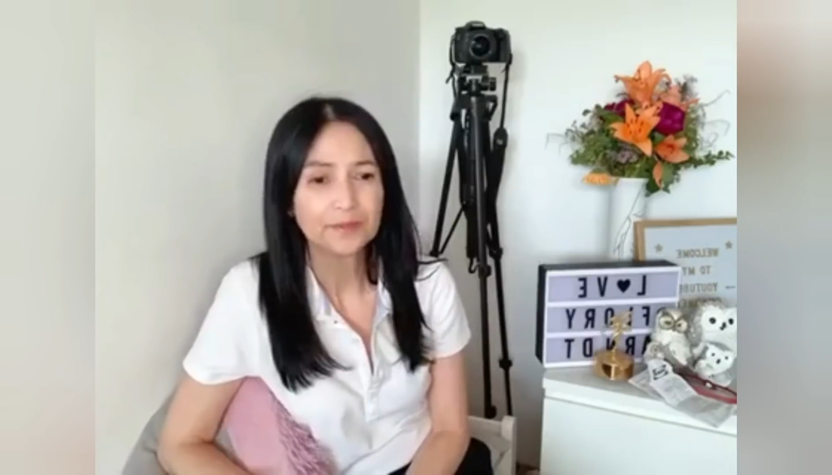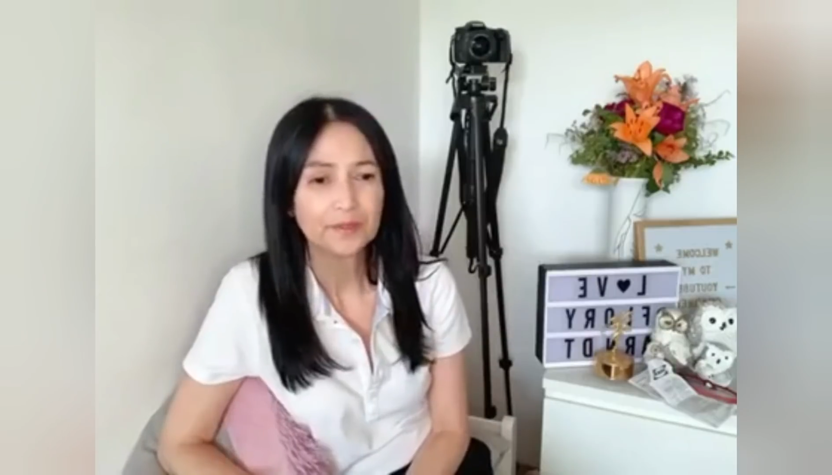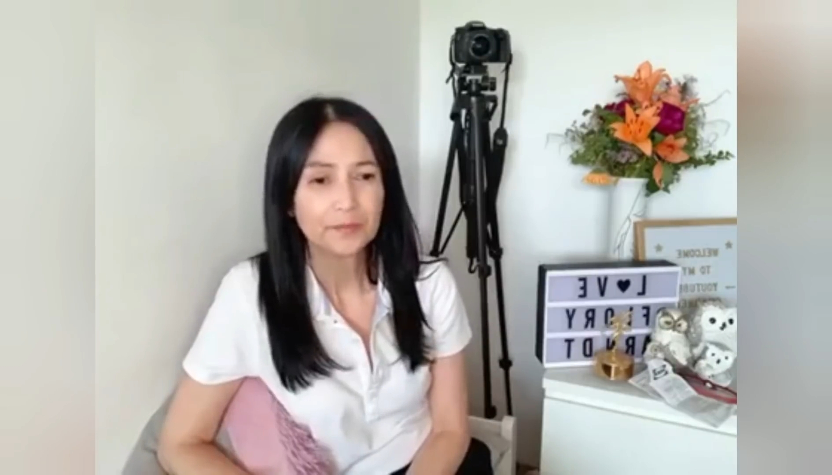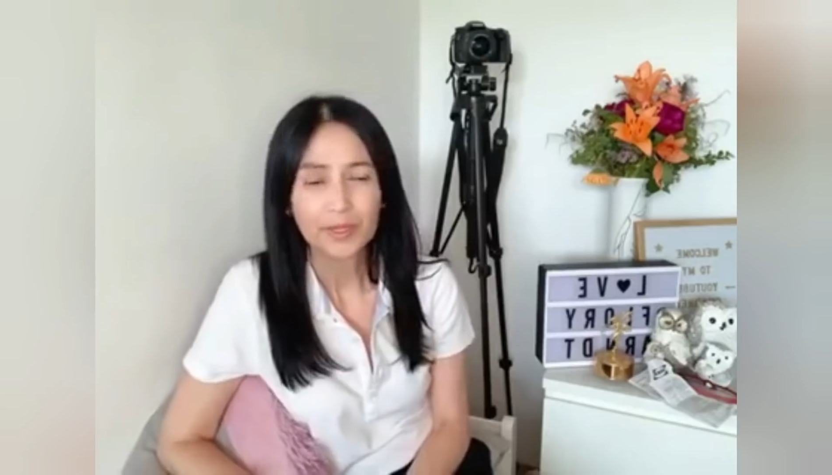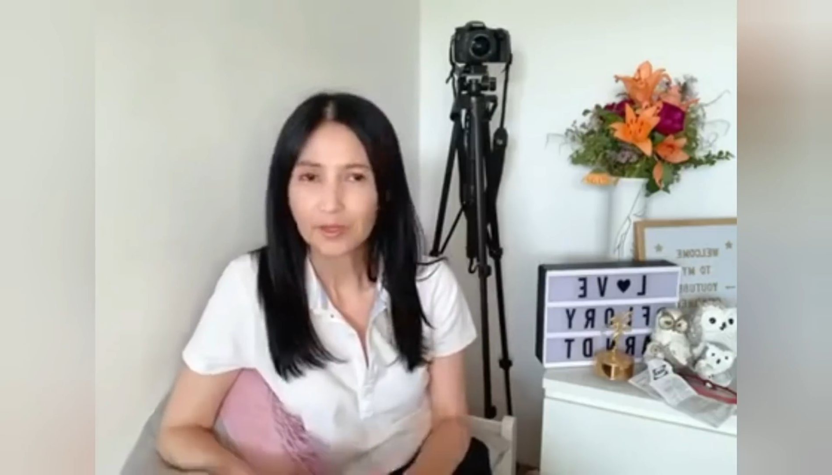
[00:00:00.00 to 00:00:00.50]

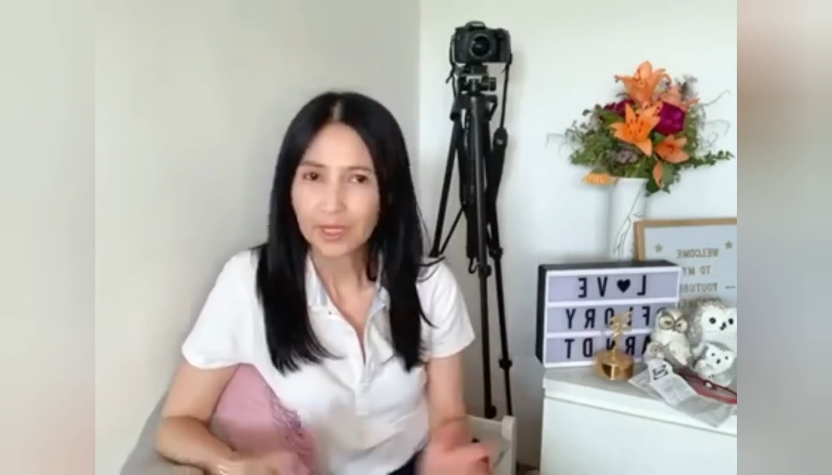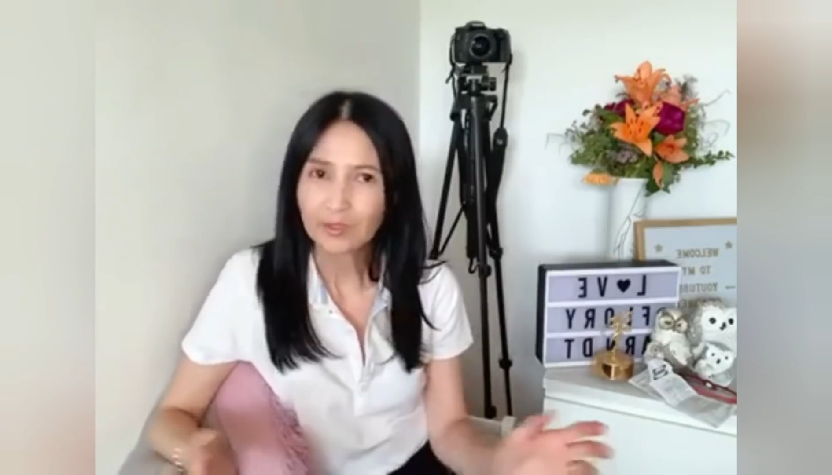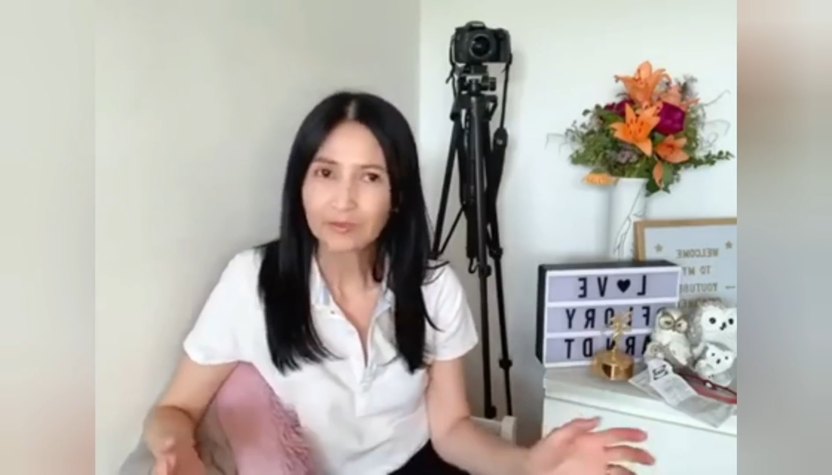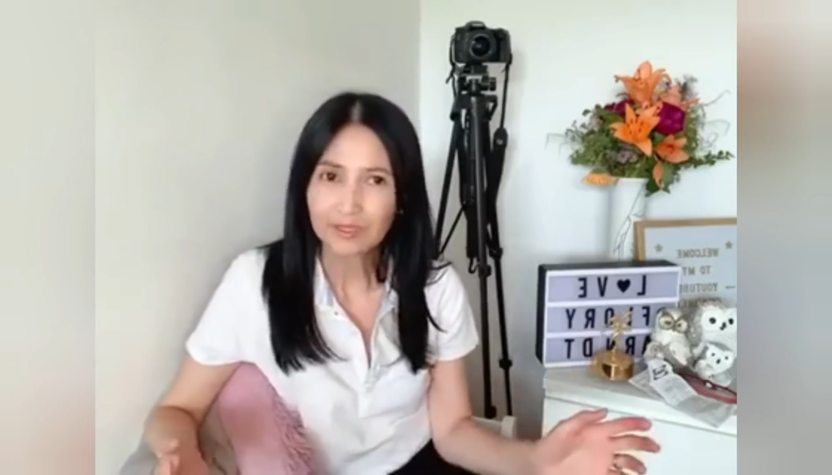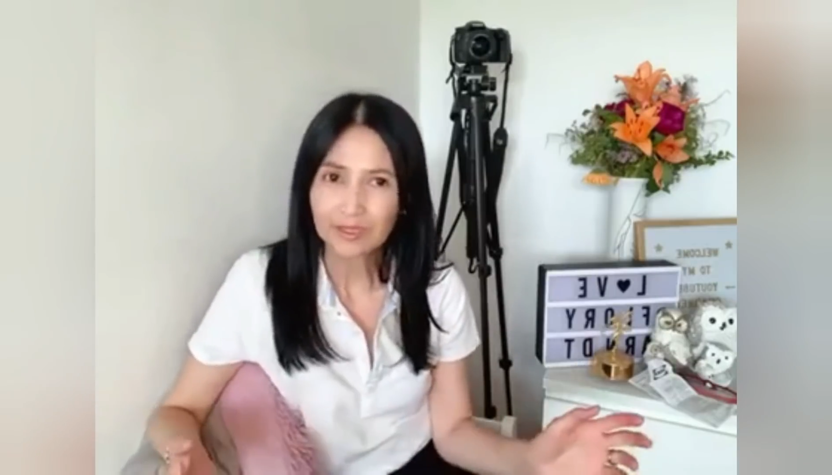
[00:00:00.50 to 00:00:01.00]
pero kaya
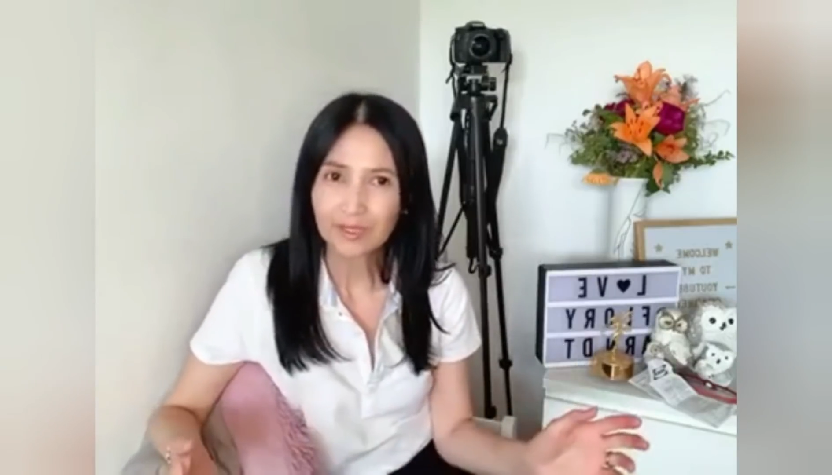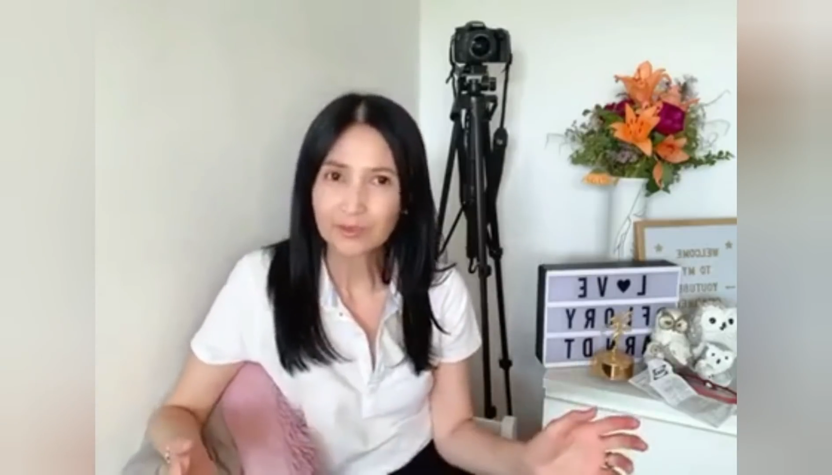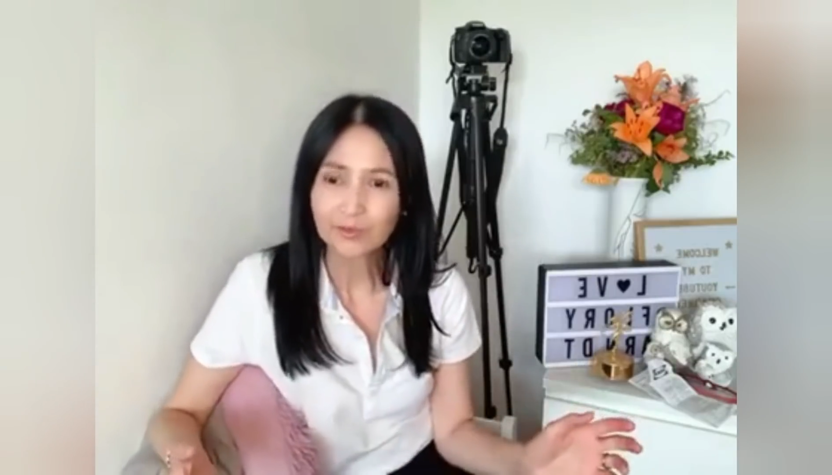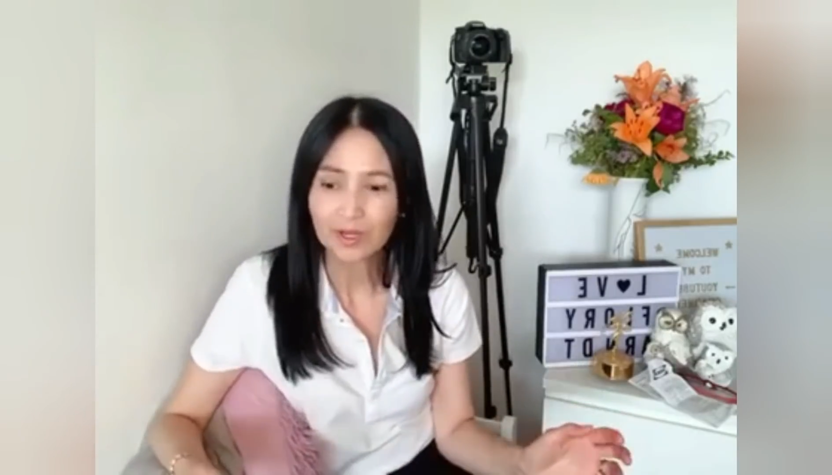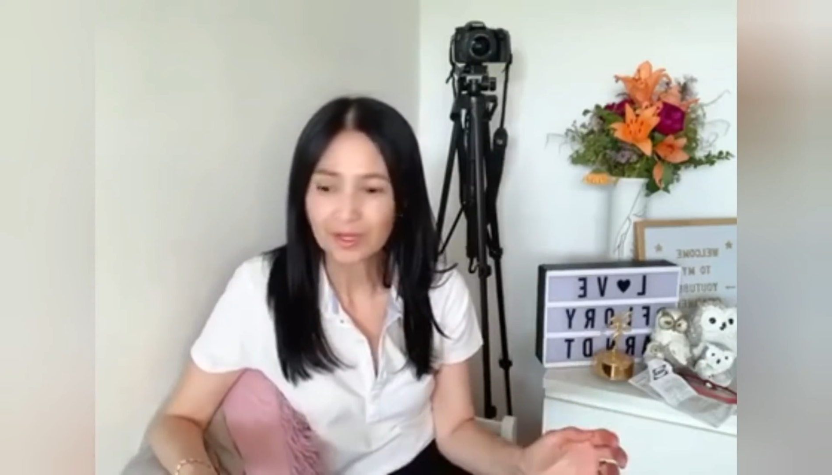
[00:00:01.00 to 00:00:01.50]
ng
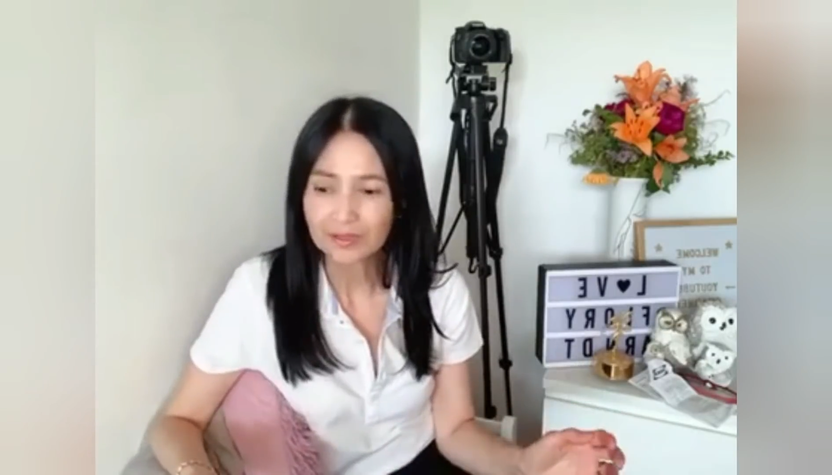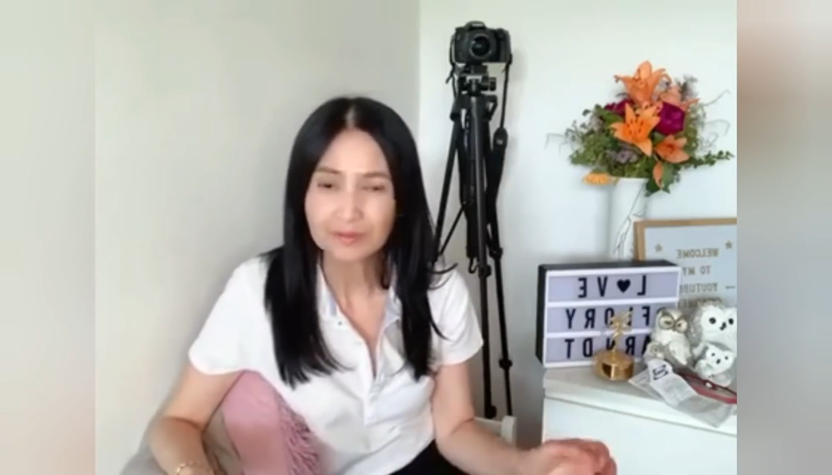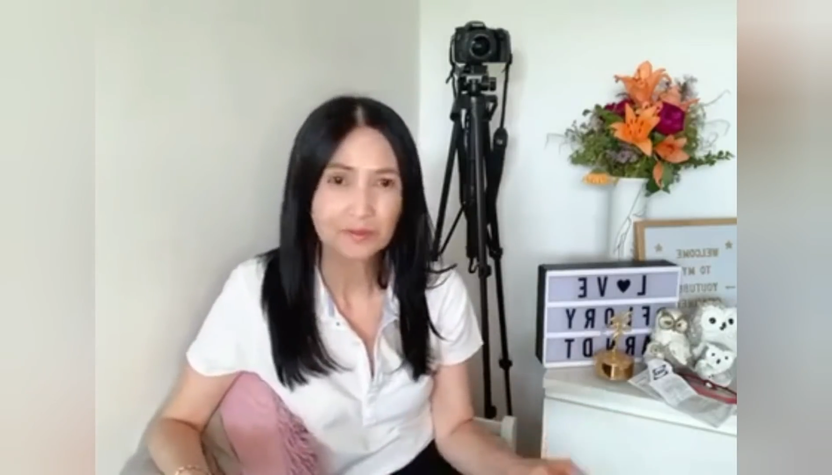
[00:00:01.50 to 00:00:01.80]
katanungan kung